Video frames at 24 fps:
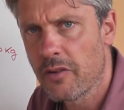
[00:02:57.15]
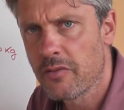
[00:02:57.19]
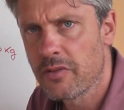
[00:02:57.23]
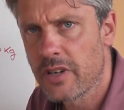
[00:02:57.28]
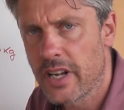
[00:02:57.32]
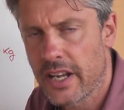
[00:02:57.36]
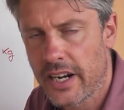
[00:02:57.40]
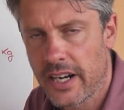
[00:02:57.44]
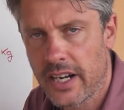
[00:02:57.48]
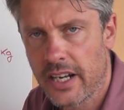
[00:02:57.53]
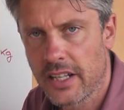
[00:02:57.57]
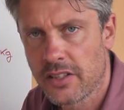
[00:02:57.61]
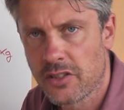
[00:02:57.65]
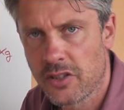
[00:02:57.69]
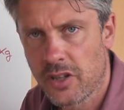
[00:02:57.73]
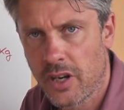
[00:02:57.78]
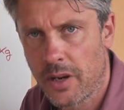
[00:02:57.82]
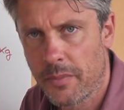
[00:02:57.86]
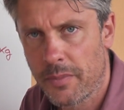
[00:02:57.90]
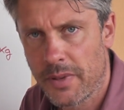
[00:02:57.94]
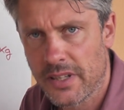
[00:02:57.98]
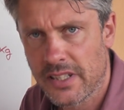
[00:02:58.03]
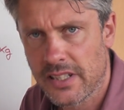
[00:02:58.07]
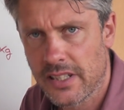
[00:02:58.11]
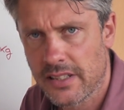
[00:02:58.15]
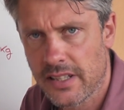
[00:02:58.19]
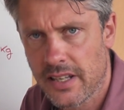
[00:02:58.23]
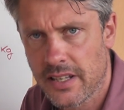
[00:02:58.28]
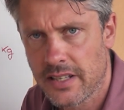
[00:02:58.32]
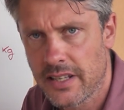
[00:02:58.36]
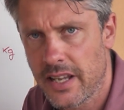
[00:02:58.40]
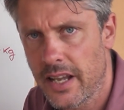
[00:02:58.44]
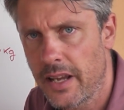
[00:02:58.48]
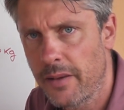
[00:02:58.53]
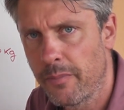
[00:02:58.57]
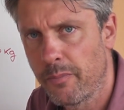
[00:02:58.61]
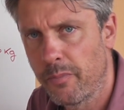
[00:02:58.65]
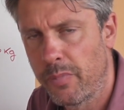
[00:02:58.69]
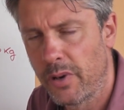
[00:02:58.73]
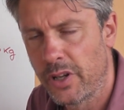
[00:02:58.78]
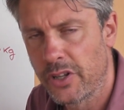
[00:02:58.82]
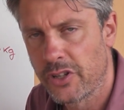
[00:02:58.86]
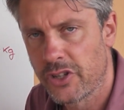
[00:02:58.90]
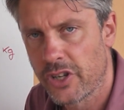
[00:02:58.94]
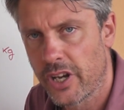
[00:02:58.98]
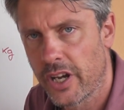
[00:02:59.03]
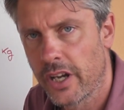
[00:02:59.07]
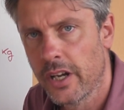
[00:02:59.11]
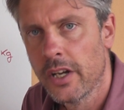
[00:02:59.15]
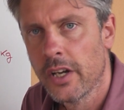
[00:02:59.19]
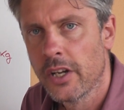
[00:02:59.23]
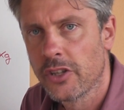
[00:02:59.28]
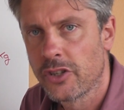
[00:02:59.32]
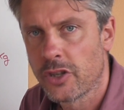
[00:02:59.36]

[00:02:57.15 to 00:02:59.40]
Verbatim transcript: una relazione abbastanza semplice,